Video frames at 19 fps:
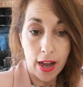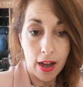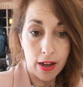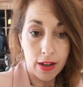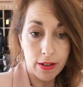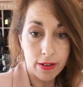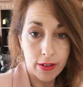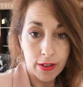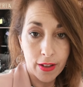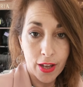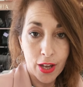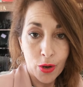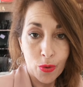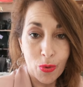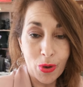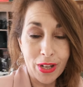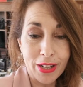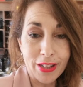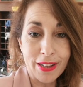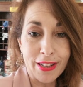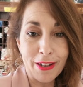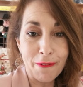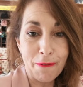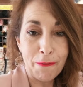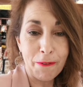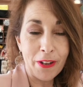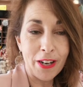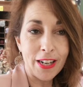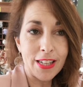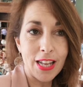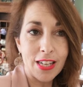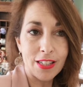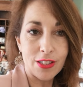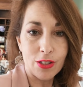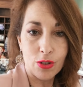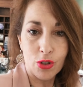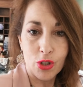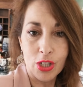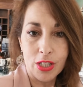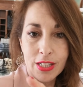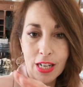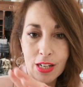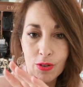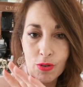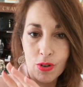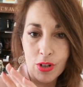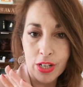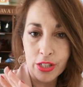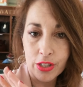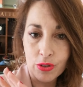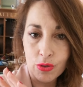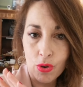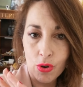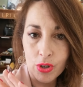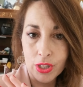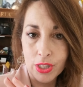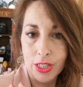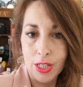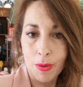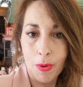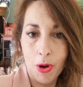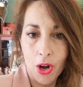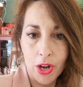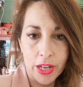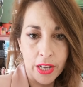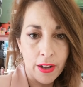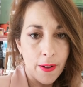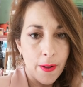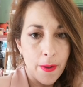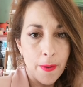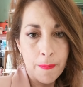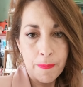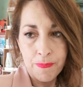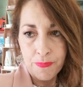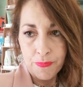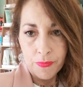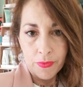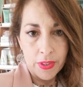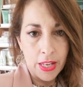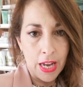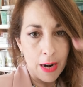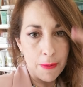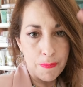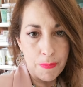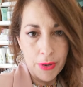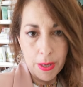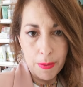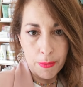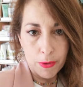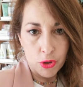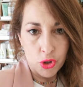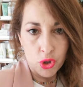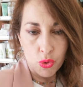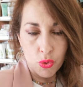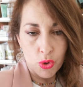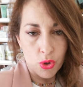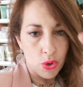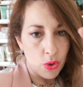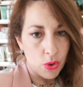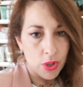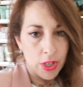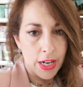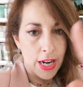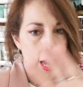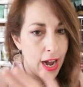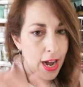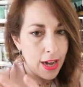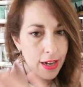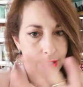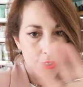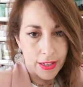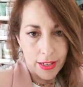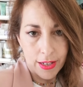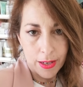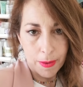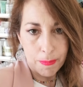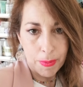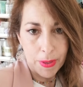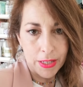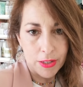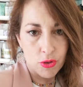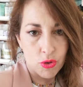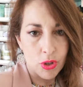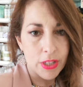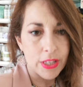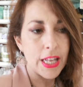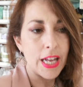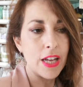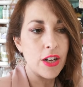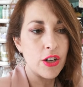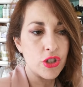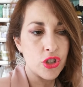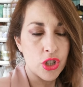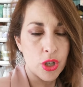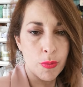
eh? quindi fino adesso ci stanno gli sconti poi dal primo giugno di là eh, prezzo intero e